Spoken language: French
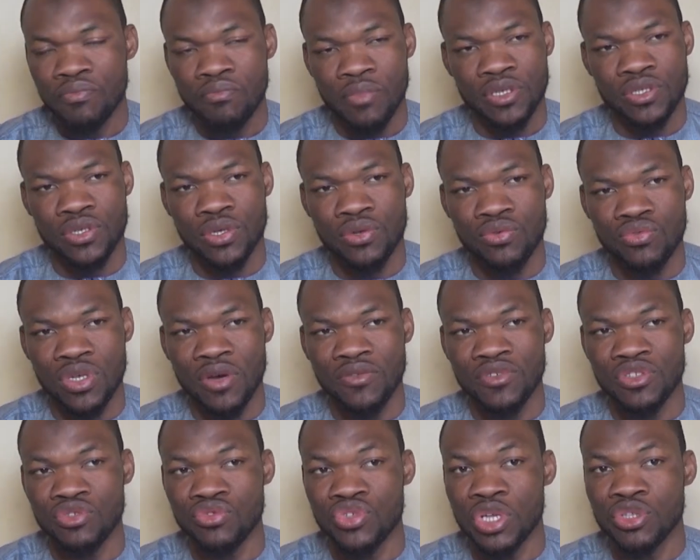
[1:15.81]
Parce que nous,
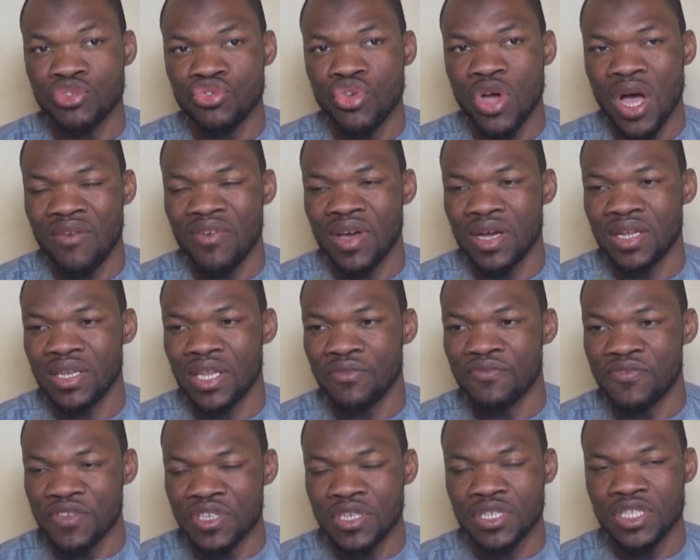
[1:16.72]
avons, nous étions avec des
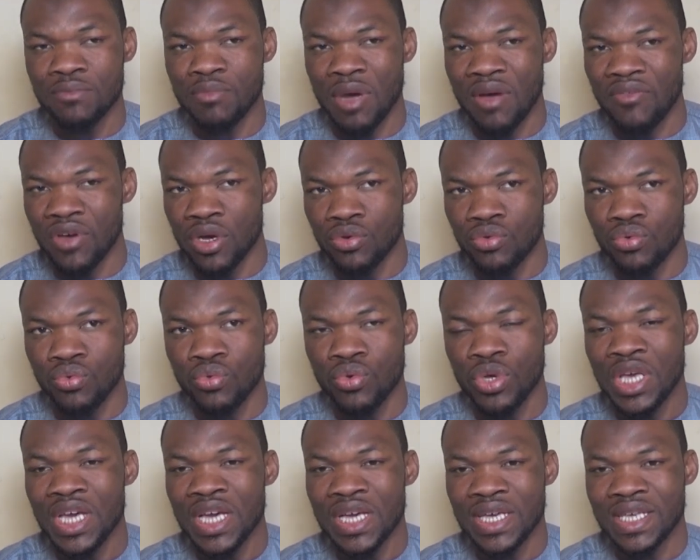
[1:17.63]
victimes avec nous,
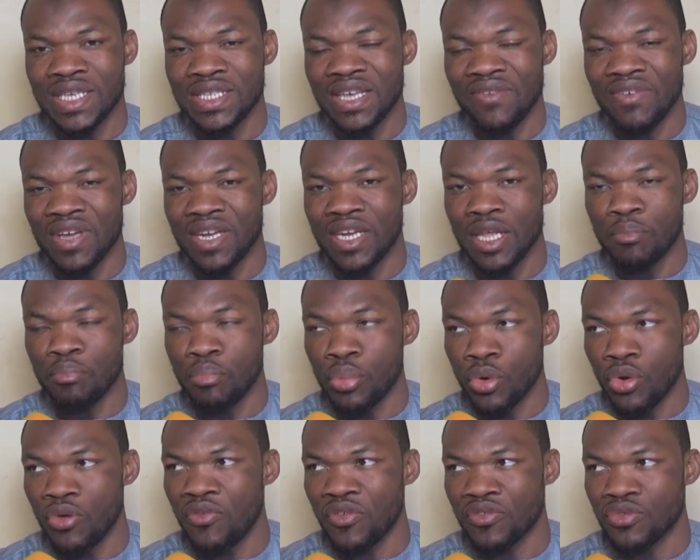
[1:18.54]
qui avaient des
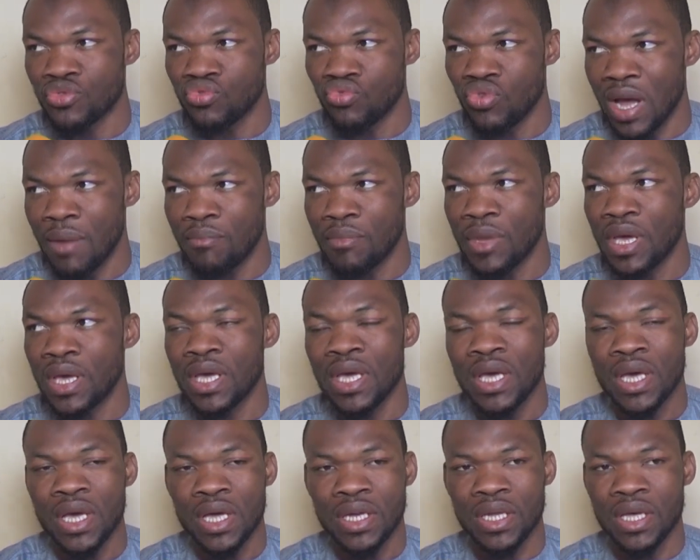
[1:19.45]
preuves sous la main,
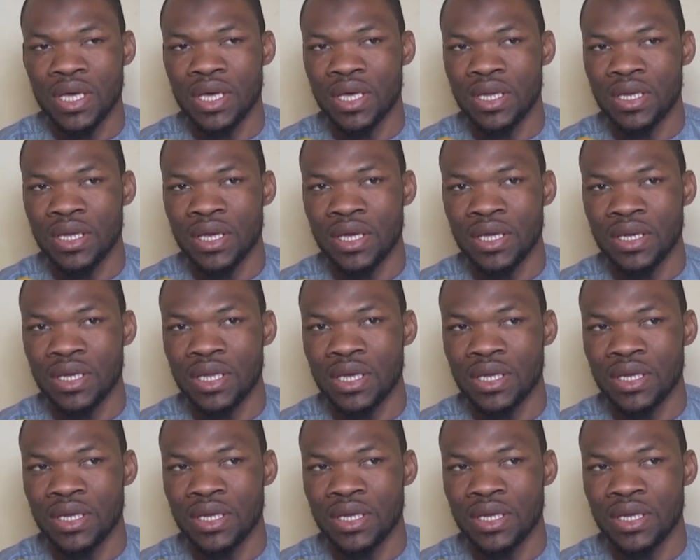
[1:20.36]
des, des,